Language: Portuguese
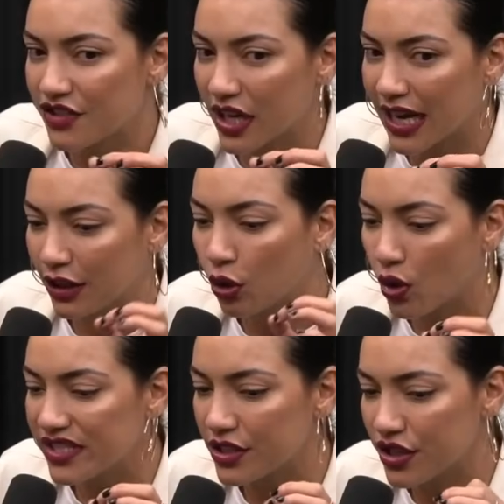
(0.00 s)
dia
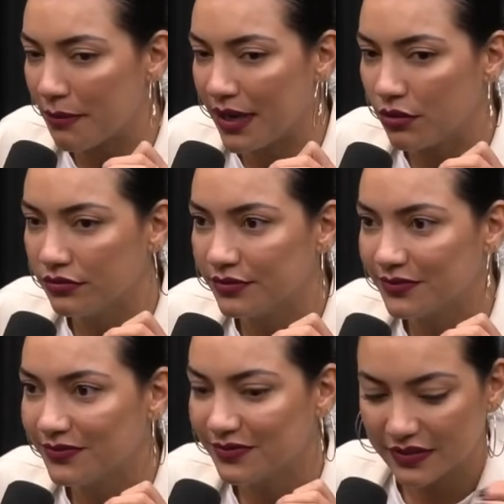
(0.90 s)
14 de abril? Você
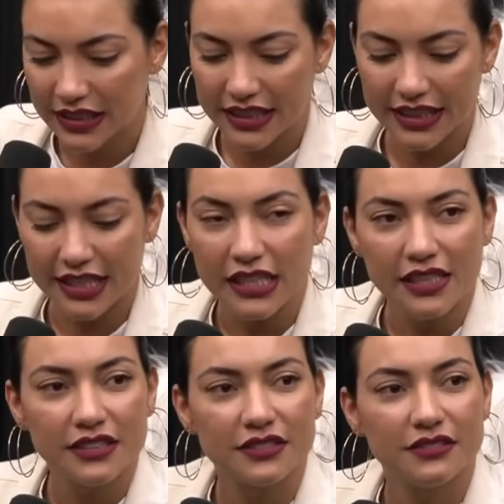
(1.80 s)
aqui, não? Você tá
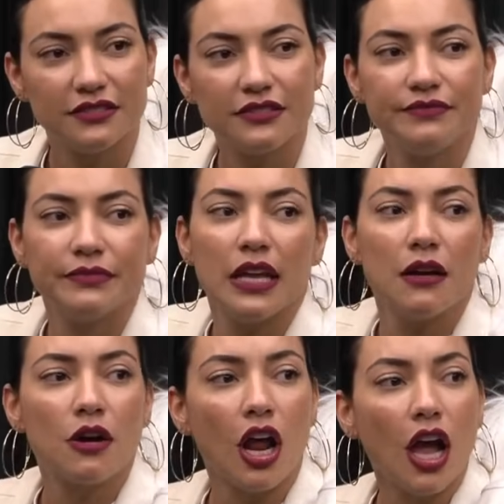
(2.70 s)
com, com a
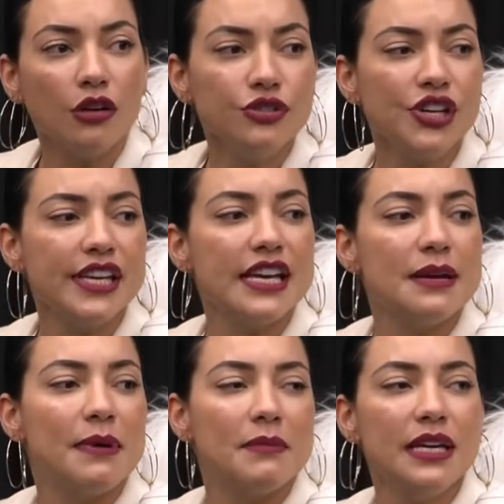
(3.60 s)
garçonete Coloca um tiquinho aqui
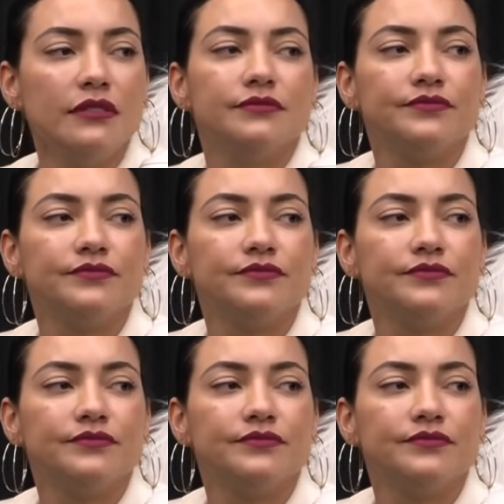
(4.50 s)
pra mim.